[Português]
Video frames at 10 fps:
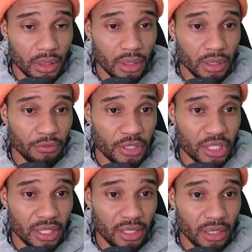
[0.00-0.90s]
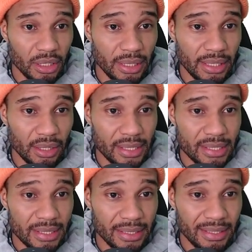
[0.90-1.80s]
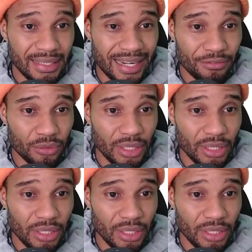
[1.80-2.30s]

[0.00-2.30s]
Então veja que esse gráfico tem